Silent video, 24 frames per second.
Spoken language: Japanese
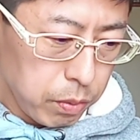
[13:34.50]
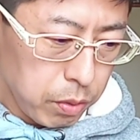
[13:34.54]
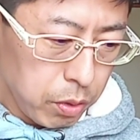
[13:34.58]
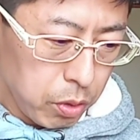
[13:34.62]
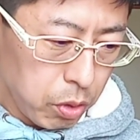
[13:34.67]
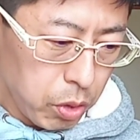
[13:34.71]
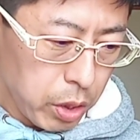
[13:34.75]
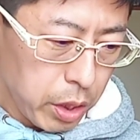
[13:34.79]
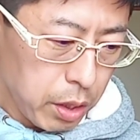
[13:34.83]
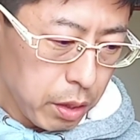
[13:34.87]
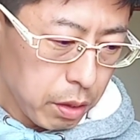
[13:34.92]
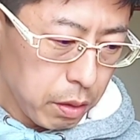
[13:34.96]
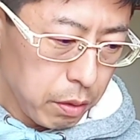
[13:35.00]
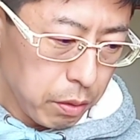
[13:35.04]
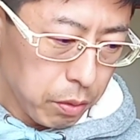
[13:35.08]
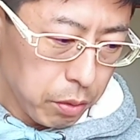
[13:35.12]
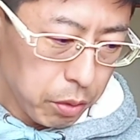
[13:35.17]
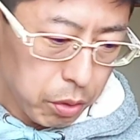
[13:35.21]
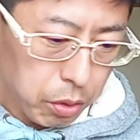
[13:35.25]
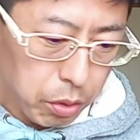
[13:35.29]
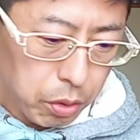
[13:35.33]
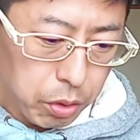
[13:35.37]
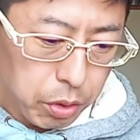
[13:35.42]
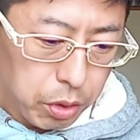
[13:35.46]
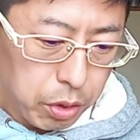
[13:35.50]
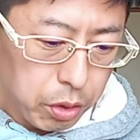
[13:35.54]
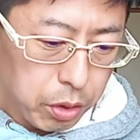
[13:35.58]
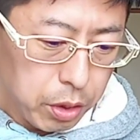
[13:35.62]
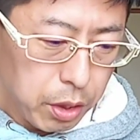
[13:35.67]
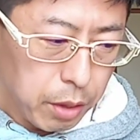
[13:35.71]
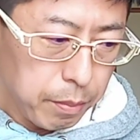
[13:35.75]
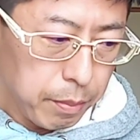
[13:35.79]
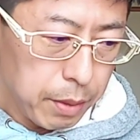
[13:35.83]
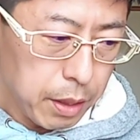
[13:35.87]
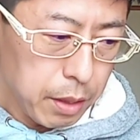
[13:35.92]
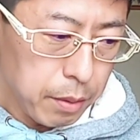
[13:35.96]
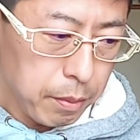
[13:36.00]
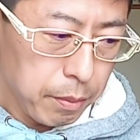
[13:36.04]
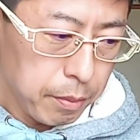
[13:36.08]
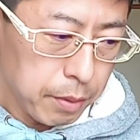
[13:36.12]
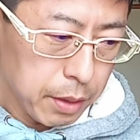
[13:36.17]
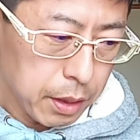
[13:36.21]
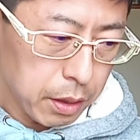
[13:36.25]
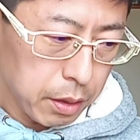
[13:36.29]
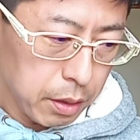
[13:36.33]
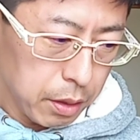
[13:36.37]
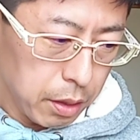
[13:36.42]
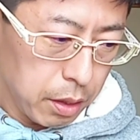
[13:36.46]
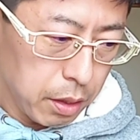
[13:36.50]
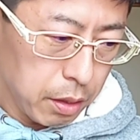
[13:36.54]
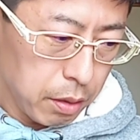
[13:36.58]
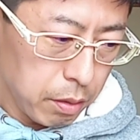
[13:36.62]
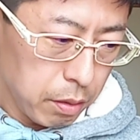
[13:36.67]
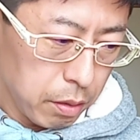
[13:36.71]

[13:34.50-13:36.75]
プロ野球もちょっと順位見てみますね